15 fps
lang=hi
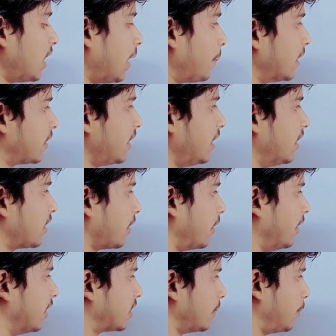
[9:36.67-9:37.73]
आपने तीन कर
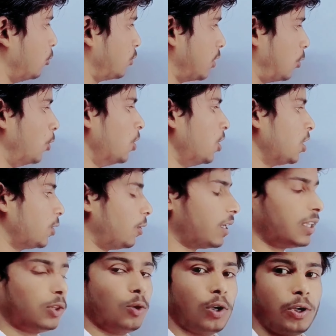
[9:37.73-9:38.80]
लिए सपोज करो क्योंकि
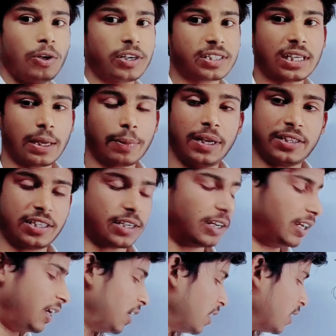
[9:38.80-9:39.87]
दो यूनिट से आपने अच्छे कर
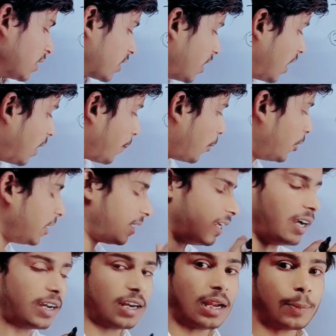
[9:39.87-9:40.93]
लिए थर्ड पॉइंट है
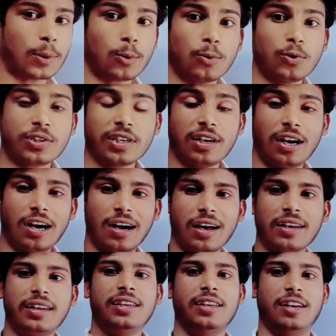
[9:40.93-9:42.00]
अगर आपको क्वेश्चन आ
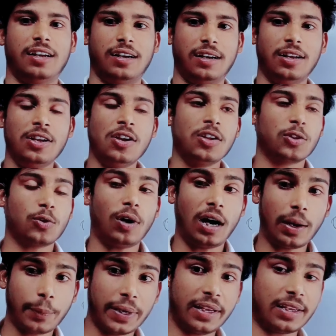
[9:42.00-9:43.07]
नहीं रहा तो
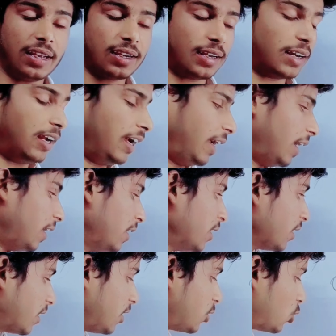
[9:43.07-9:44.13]
आपने क्या करना है
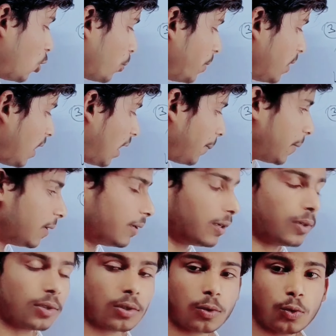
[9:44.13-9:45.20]
कि जो भी आप
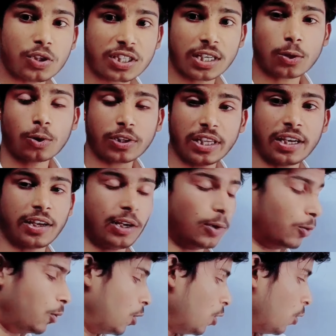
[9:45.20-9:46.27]
क्वेश्चन को देख रहे
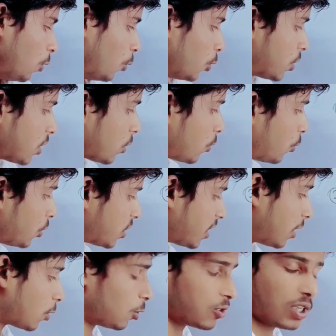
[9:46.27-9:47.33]
हो उस
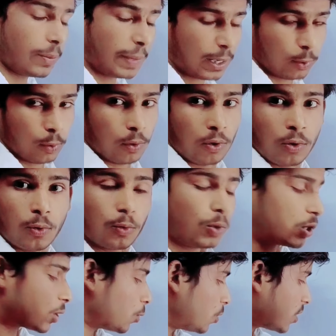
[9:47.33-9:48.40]
क्वेश्चन को जमाओ
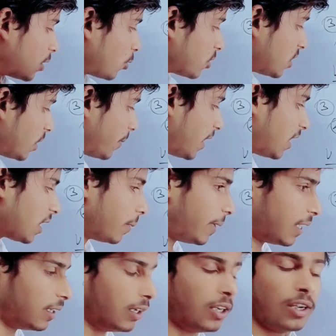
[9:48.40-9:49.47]
उस क्वेश्चन को जमाने के
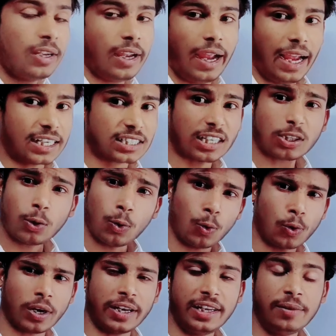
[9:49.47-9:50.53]
बाद ऐसा तो
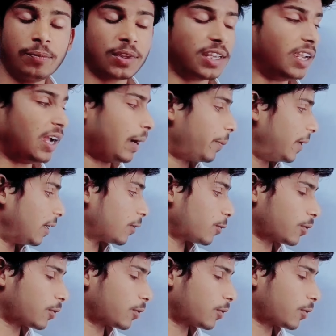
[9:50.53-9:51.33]
होगा नहीं कि आपने